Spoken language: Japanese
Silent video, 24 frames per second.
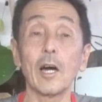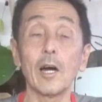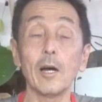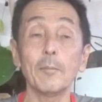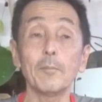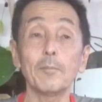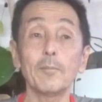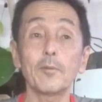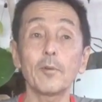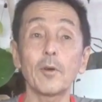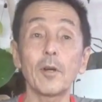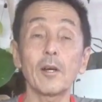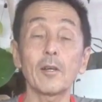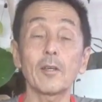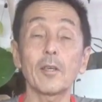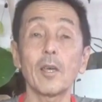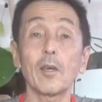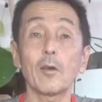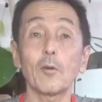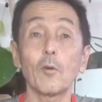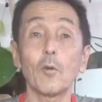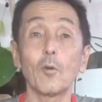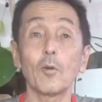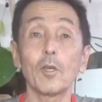アンプが
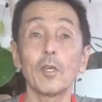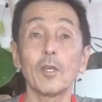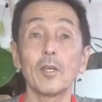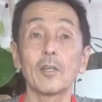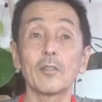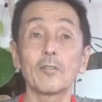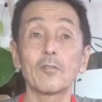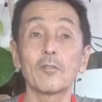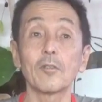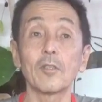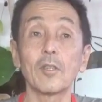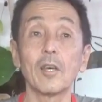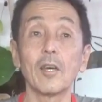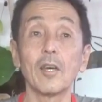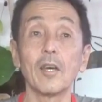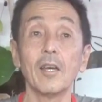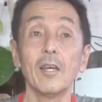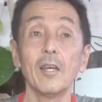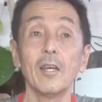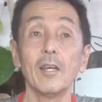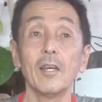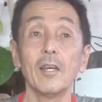結構いいやつで